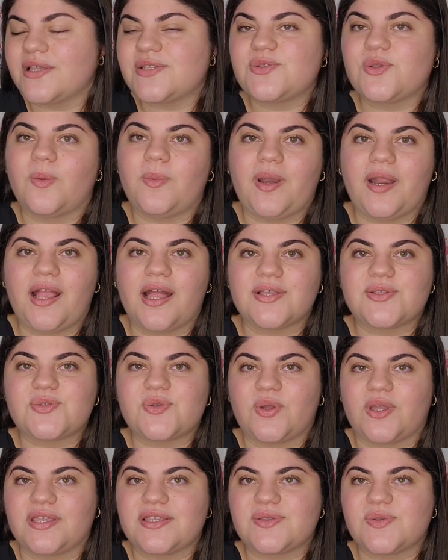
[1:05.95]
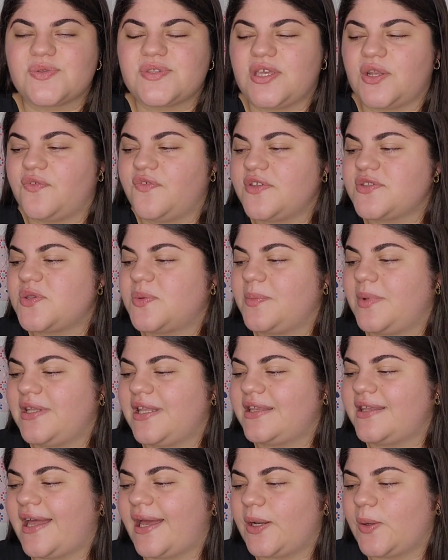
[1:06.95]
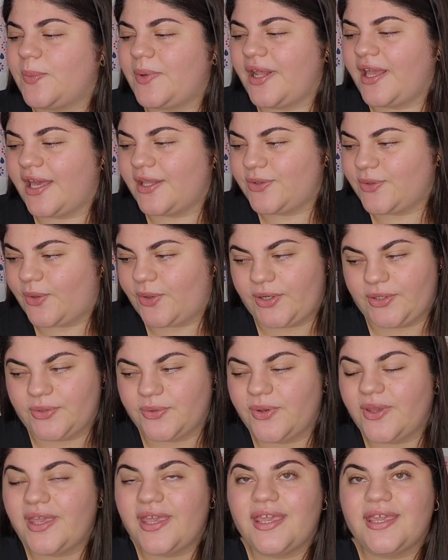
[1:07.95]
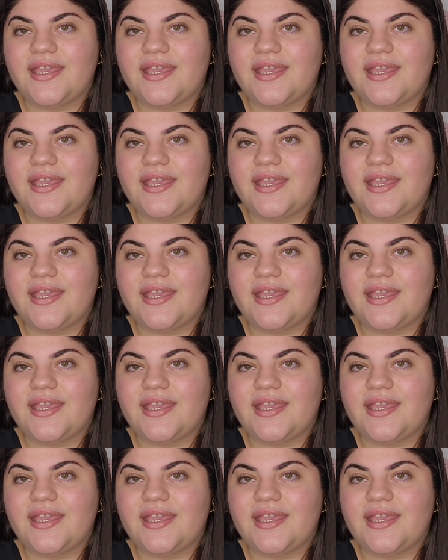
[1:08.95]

as obrigações do serviço militar obrigatório